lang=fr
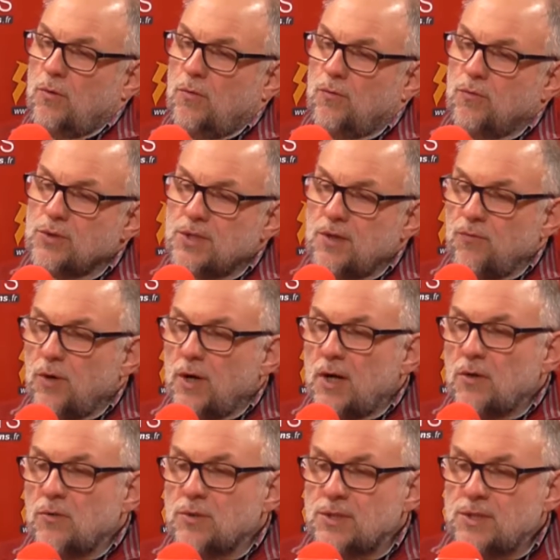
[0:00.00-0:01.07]
on veut
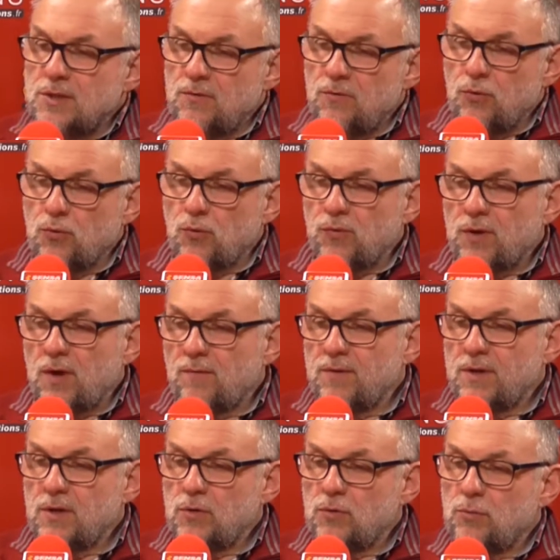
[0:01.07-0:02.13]
savoir s'il veut
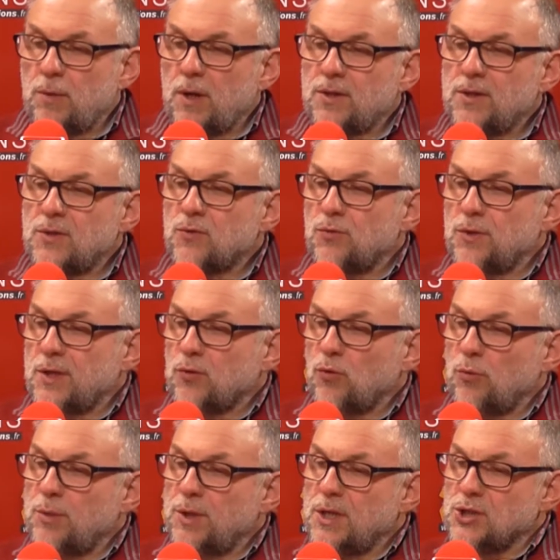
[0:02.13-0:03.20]
conserver une partie de son
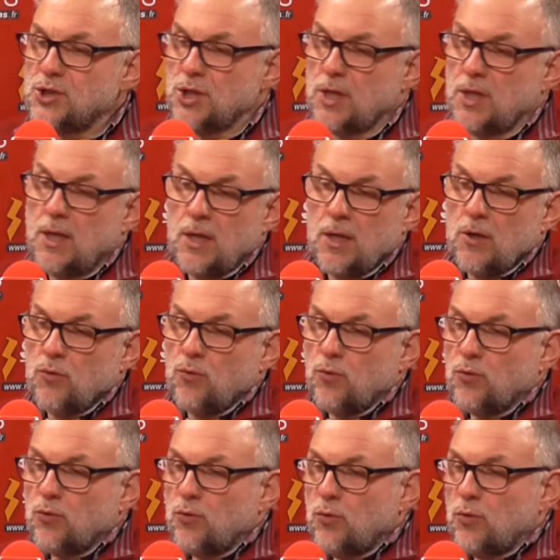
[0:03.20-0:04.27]
électroménager.
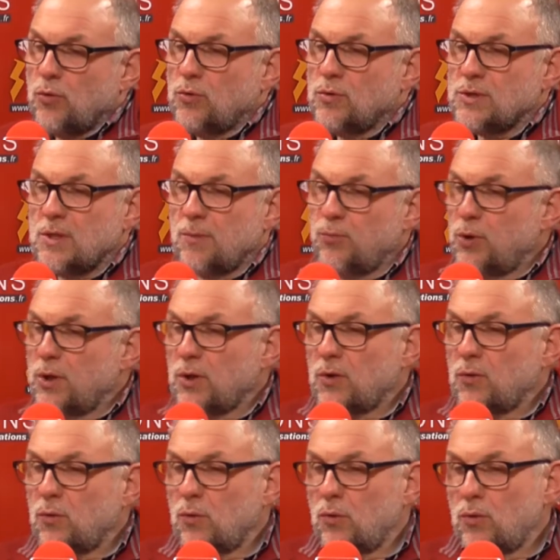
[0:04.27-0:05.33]
Donc euh, ça, peut
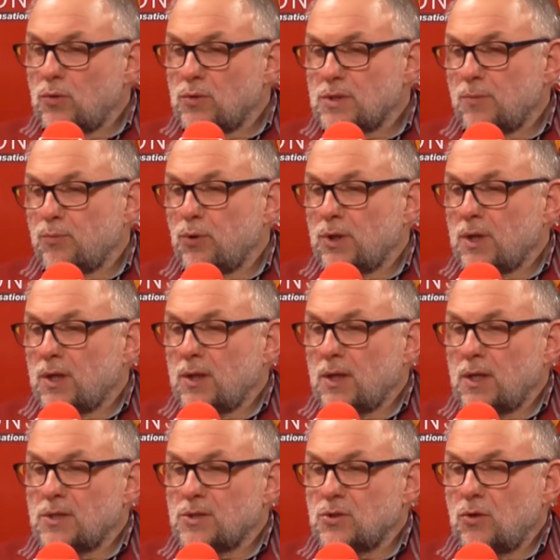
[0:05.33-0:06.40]
être, euh, ça peut être
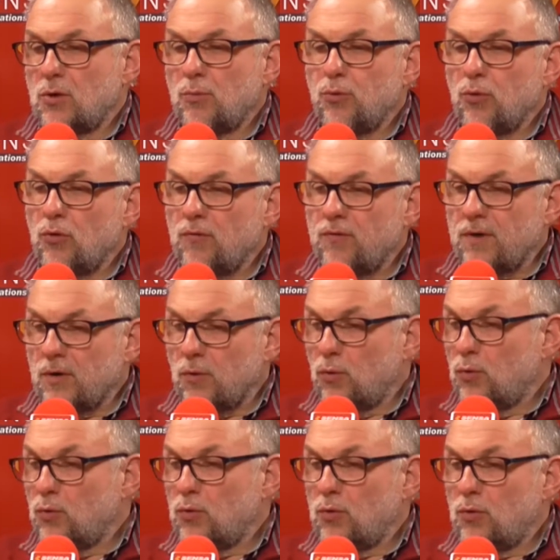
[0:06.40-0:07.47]
intéressant pour le
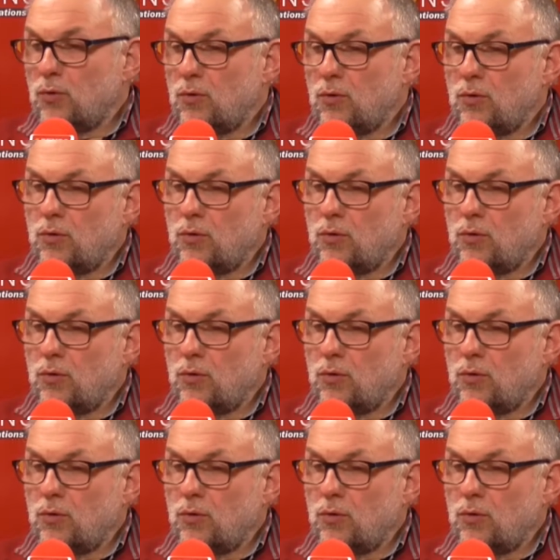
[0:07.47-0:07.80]
frigo, le,